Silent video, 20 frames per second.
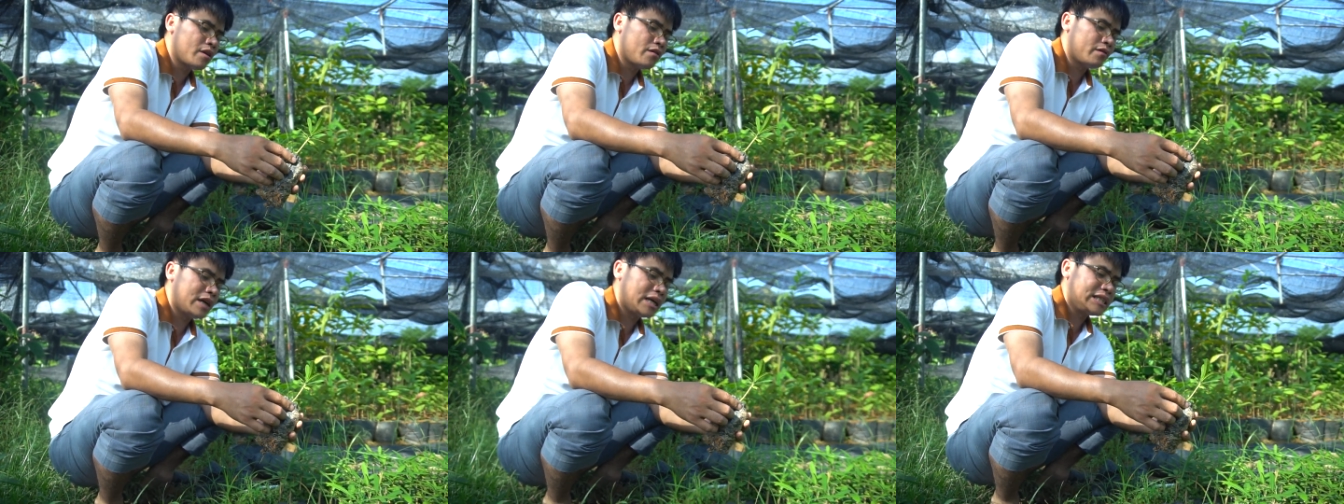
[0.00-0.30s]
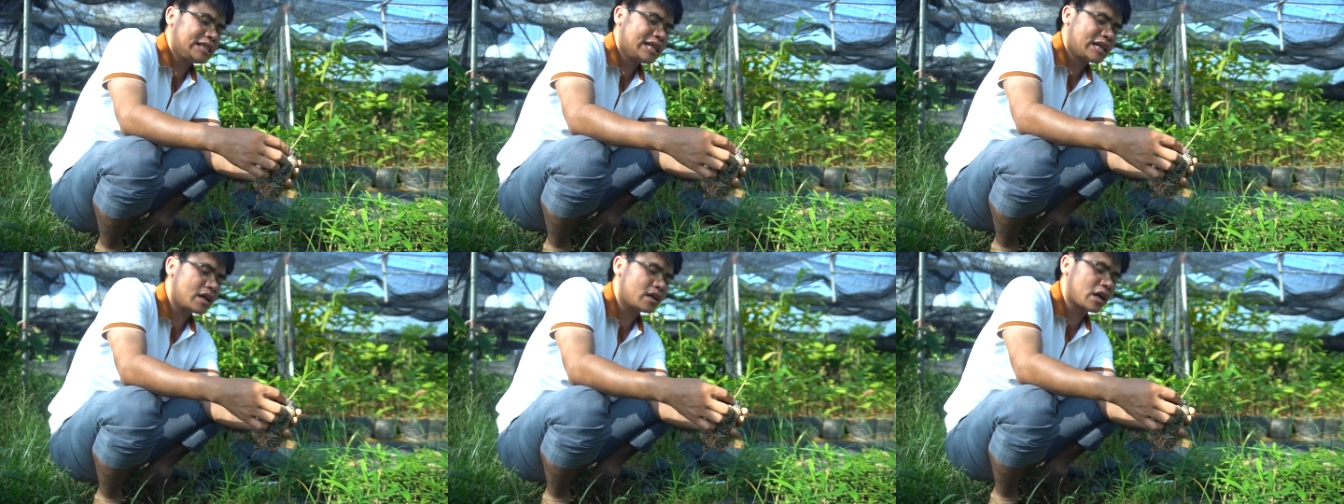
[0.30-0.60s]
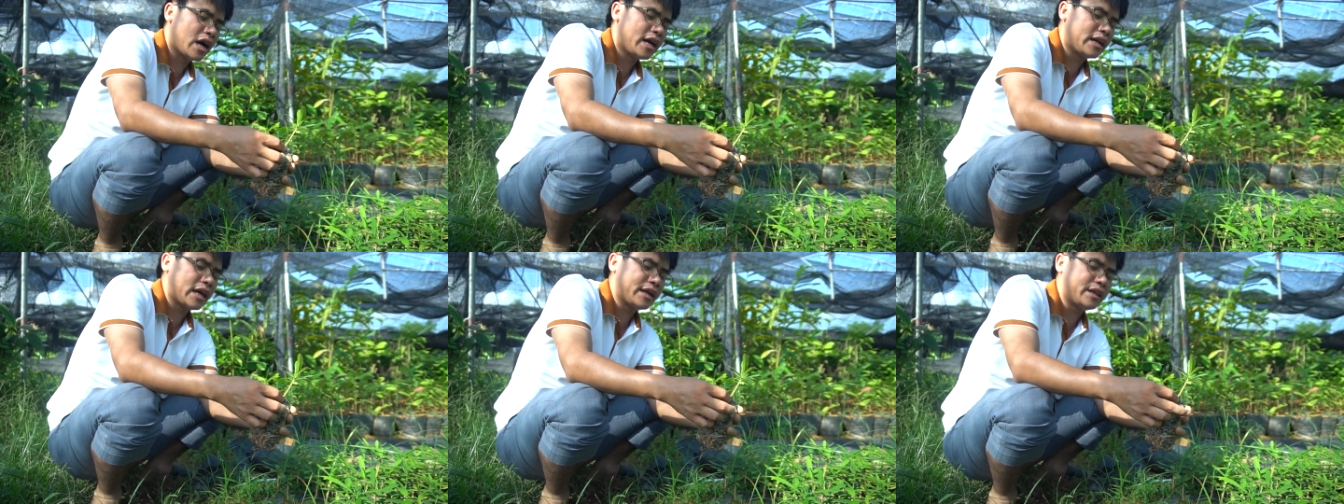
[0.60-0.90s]
Và riêng cái
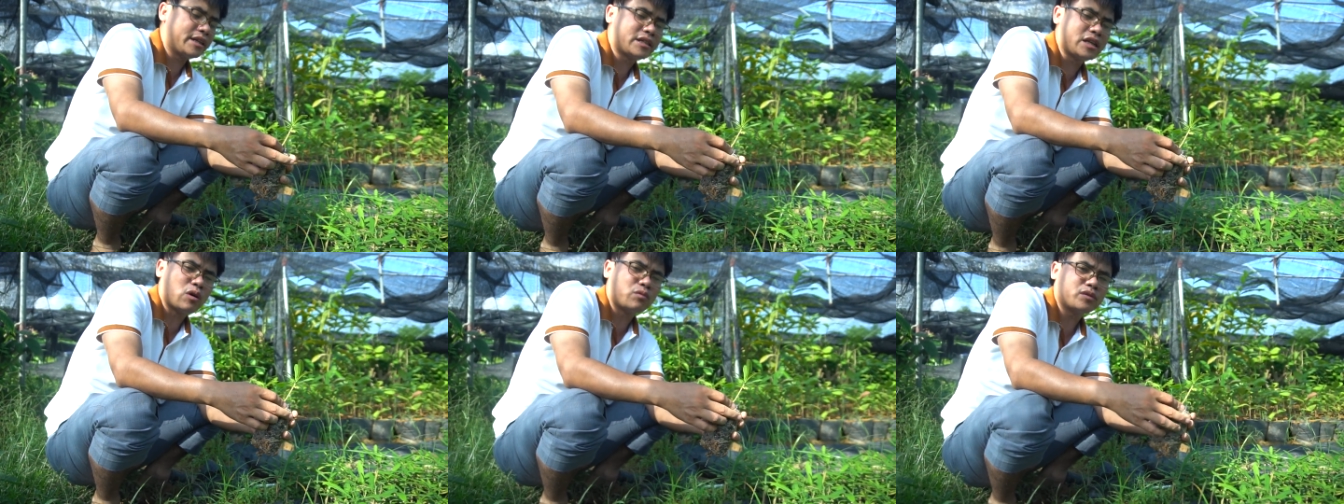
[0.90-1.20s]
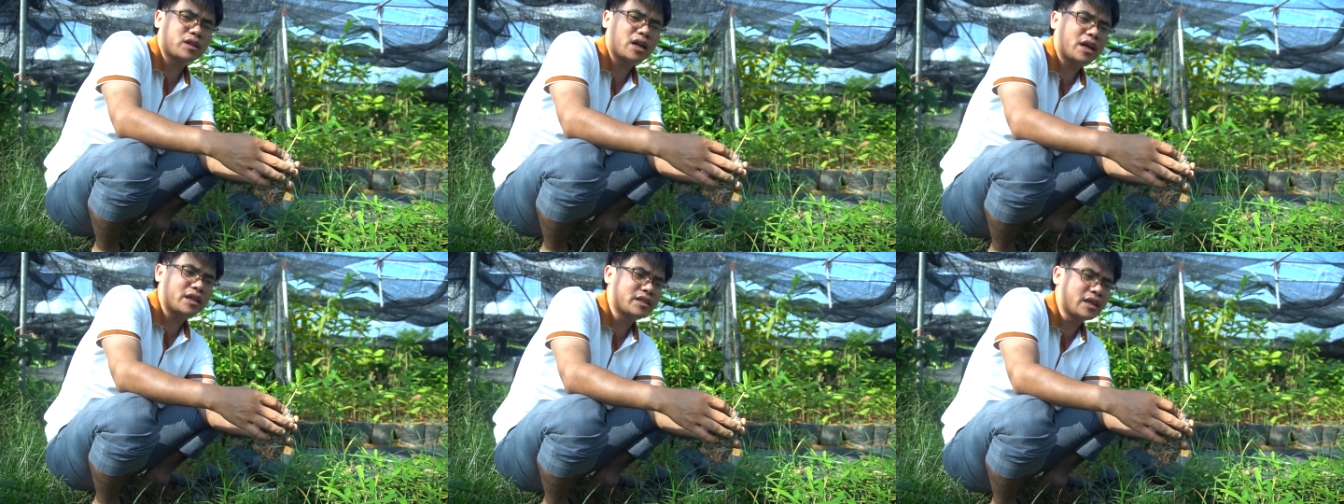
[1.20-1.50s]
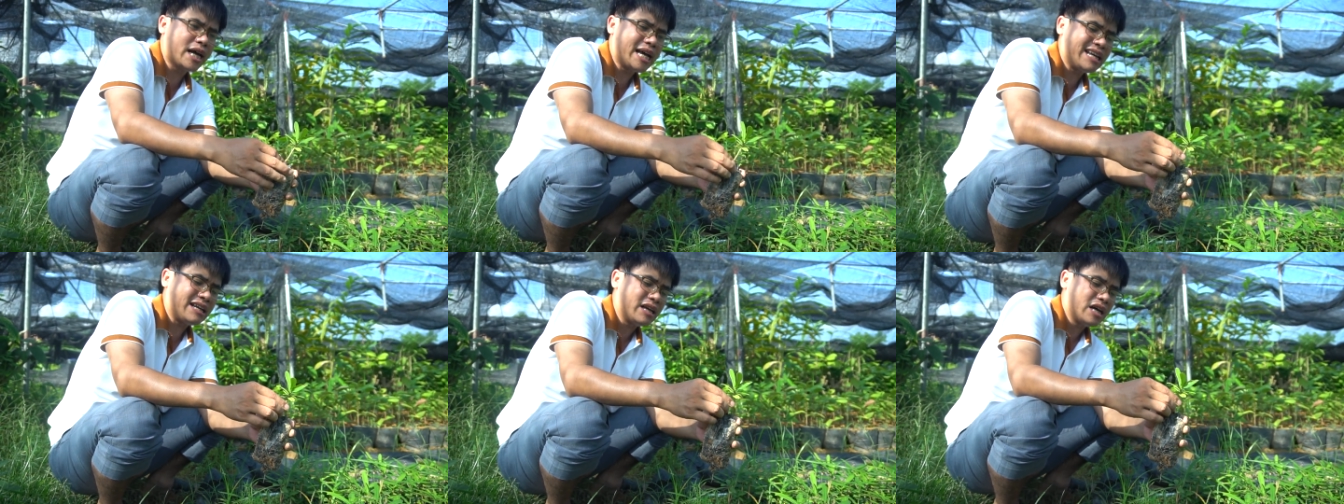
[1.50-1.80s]
cây này thì trồng rất là
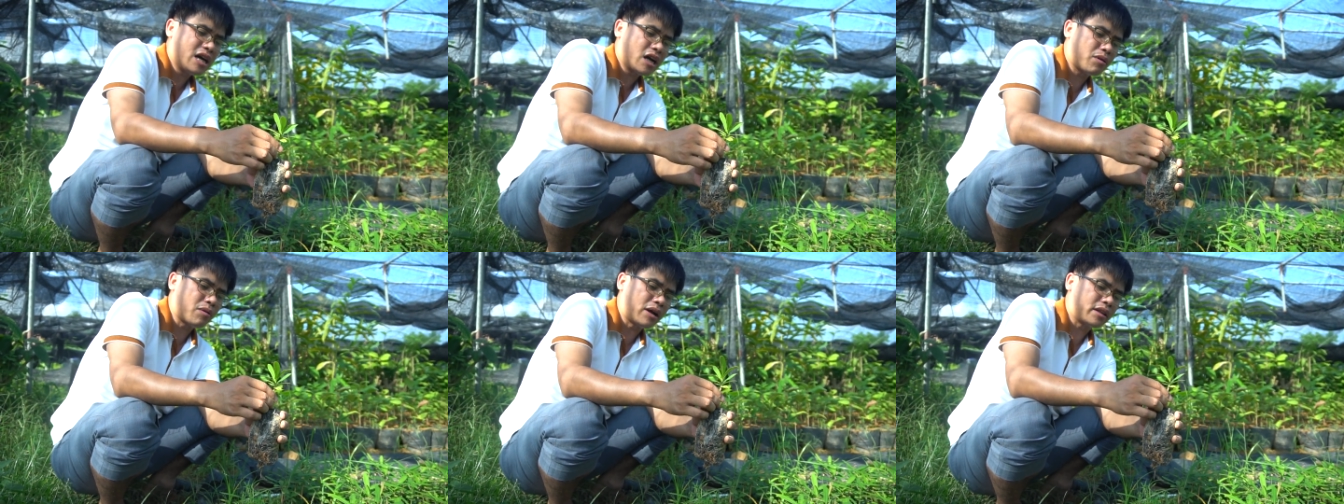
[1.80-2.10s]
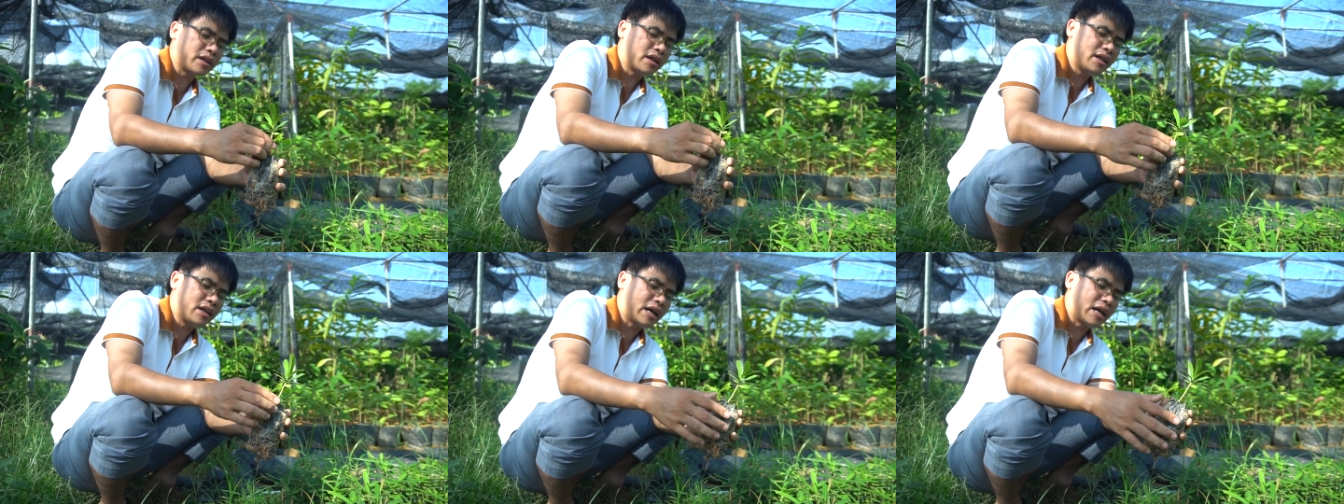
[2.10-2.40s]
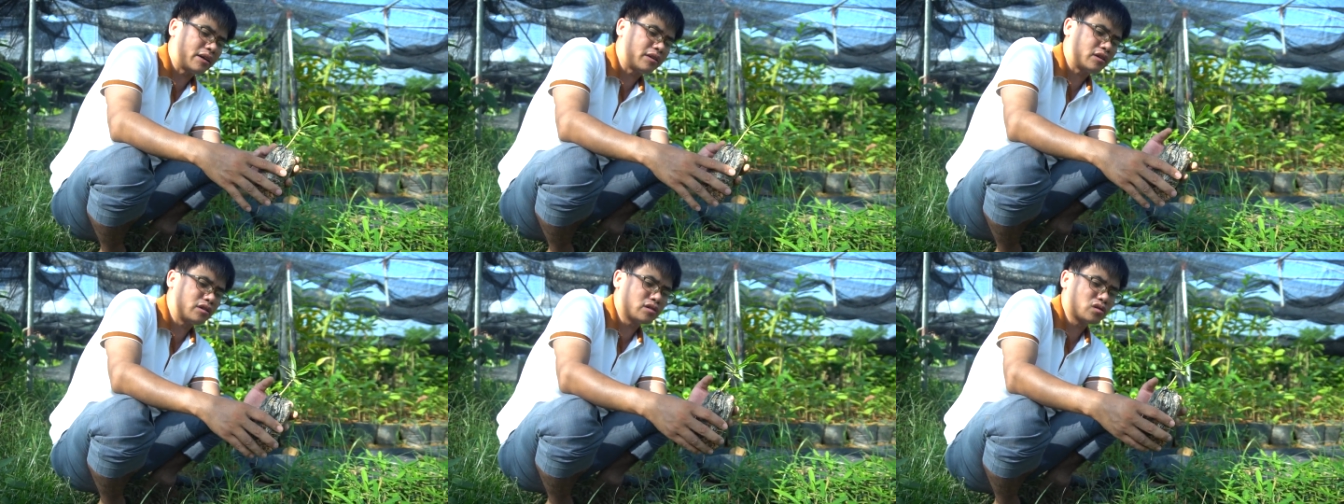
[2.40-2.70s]
dễ, các bạn thấy
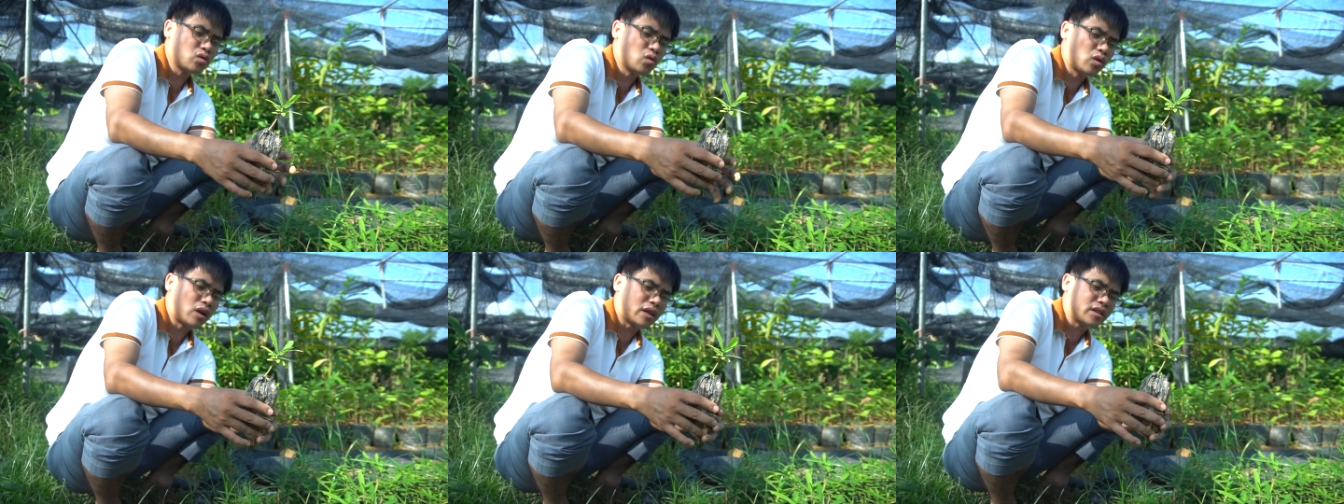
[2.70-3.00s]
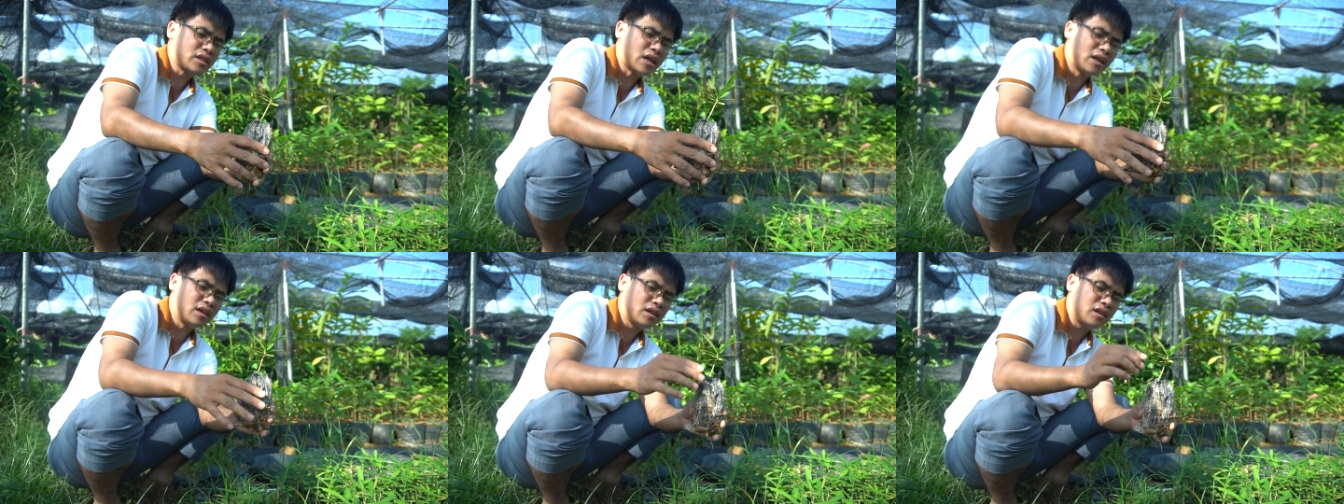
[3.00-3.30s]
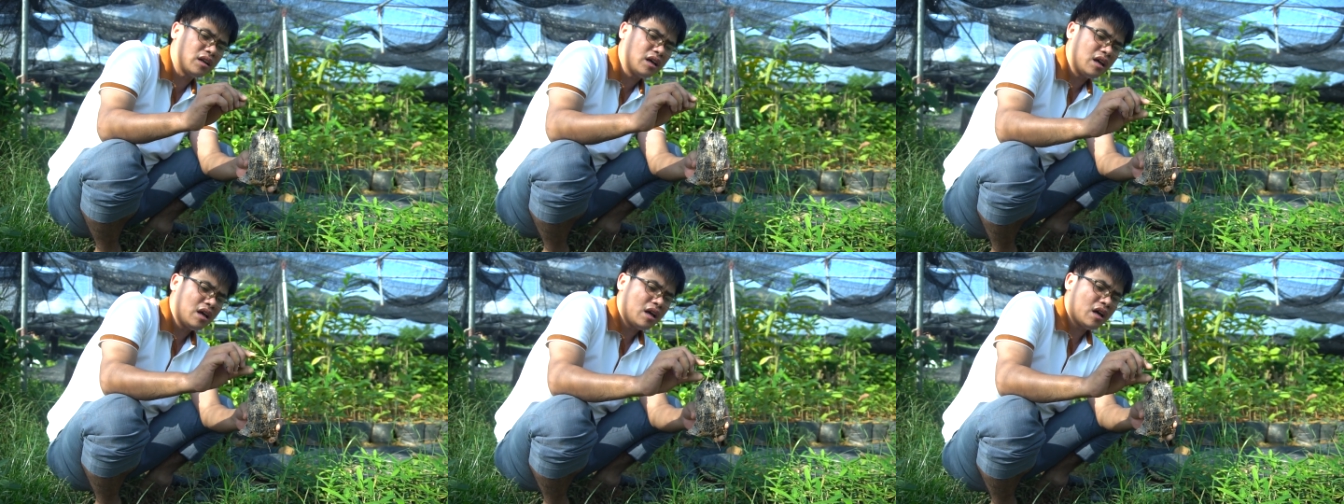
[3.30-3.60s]
này, dù là thân